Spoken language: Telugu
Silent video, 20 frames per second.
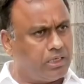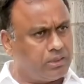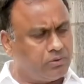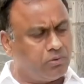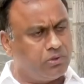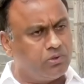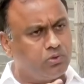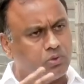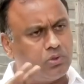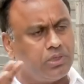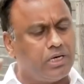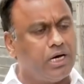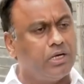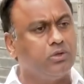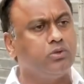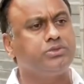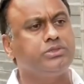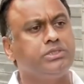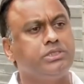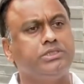అటువంటి వాళ్ళు
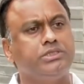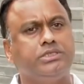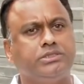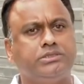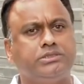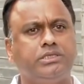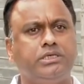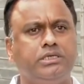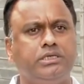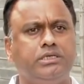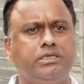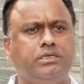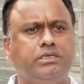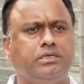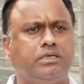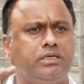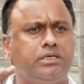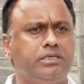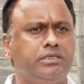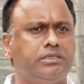ఆలోచన చేస్తే ఈ
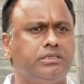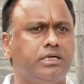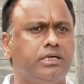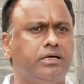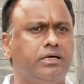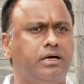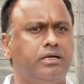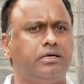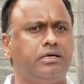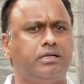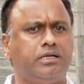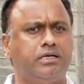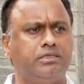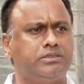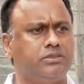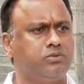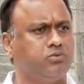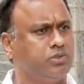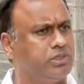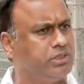అరే ఈ తెలంగాణ
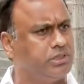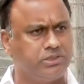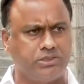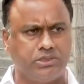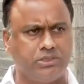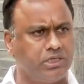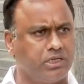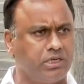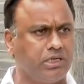రాష్ట్రం ఉన్నదే చిన్న